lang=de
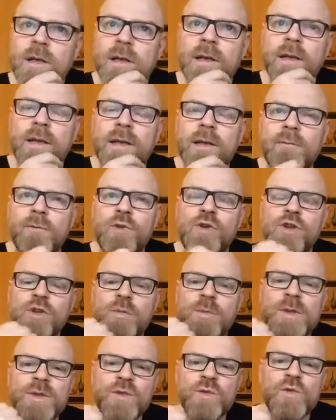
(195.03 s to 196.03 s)
Ich
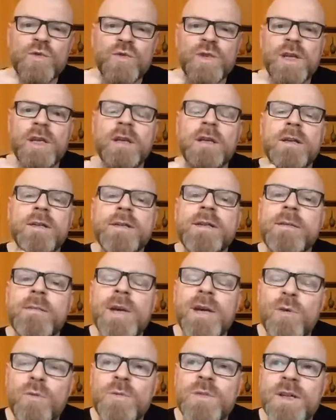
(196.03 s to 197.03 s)
wünsche mir so sehr, dass die
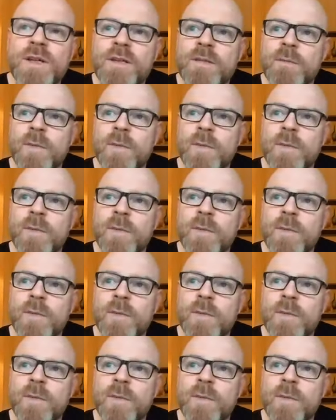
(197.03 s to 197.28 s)
mehr Umsatz